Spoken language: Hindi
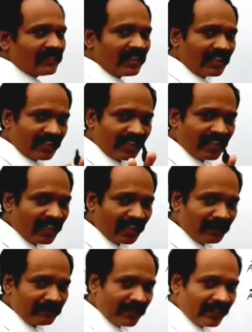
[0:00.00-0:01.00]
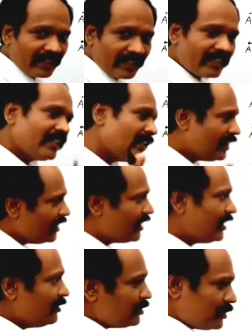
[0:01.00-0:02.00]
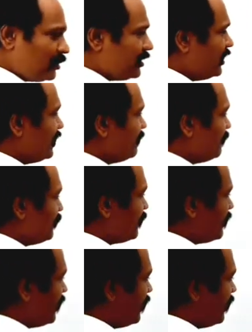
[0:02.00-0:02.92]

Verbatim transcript: लड़की का नाम है लेकिन उसको किरण बोलते